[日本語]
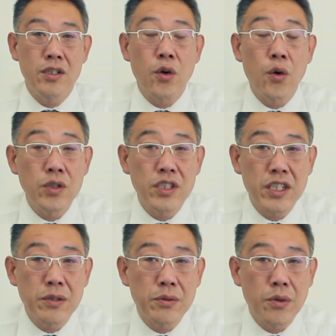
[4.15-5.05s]
正
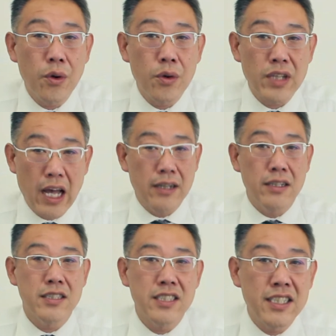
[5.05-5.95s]
直不動産
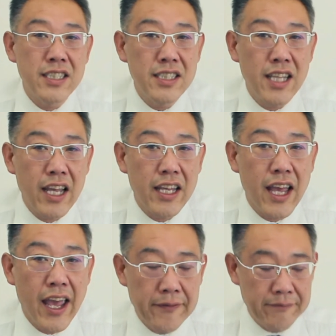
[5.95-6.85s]
賃貸
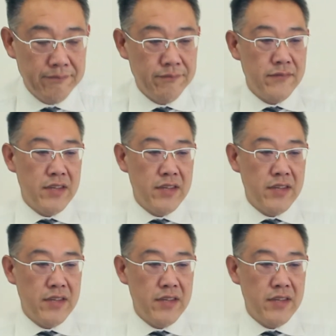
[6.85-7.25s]
編」。